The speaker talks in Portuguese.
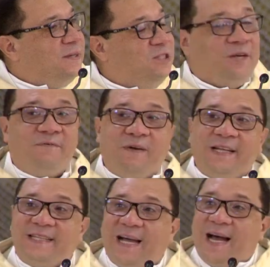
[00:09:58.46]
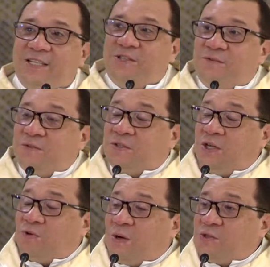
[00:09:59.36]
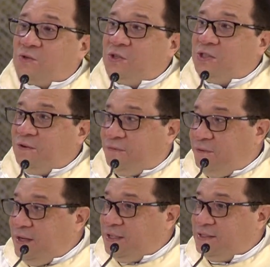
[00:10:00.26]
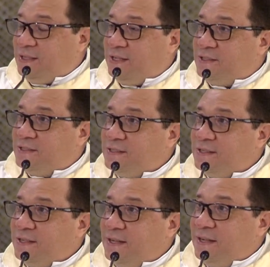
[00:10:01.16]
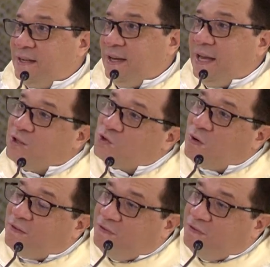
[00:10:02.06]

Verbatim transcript: de enfrentar situações difíceis em sua